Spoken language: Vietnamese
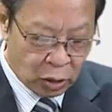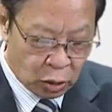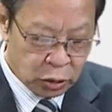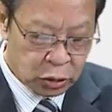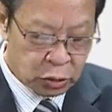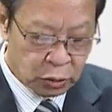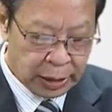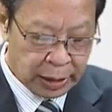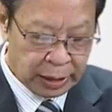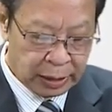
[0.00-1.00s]

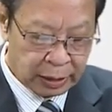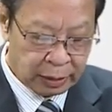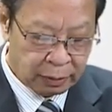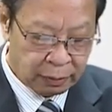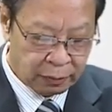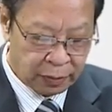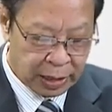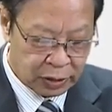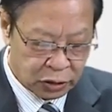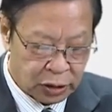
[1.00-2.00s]
Otsuka
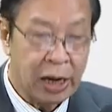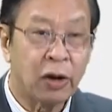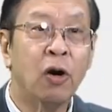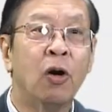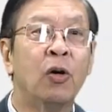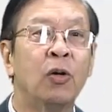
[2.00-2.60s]
và Stago.